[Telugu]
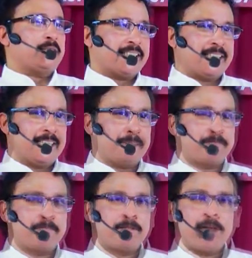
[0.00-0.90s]
ఉంటుంది
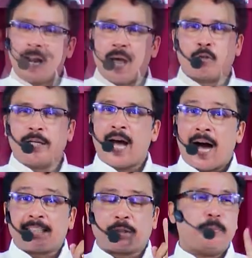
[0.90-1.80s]
అలాగనే
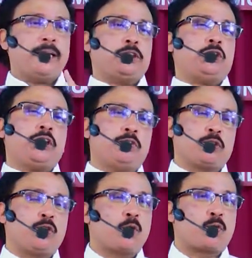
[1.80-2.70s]
ఆత్మీయ
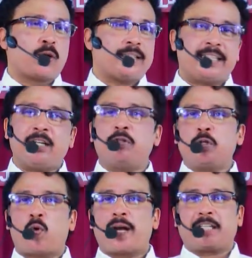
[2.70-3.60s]
జీవితంలో కూడా దేవుని
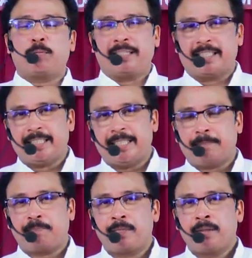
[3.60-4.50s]
వాక్యం అంటది
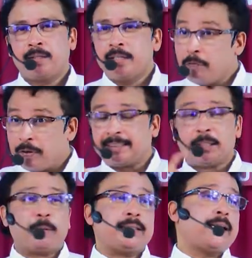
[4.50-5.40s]
ఎఫ్ఎసి
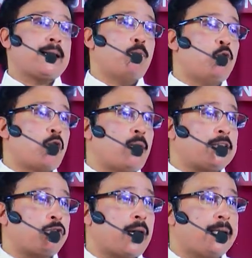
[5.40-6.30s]
పత్రిక మూడవ
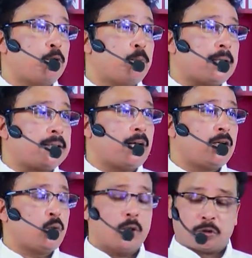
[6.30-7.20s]
అధ్యాయము
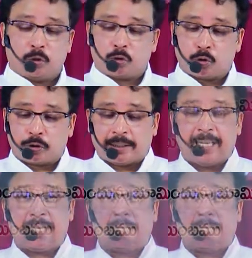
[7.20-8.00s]
పద్నాలుగు వచ్చిన చూస్తే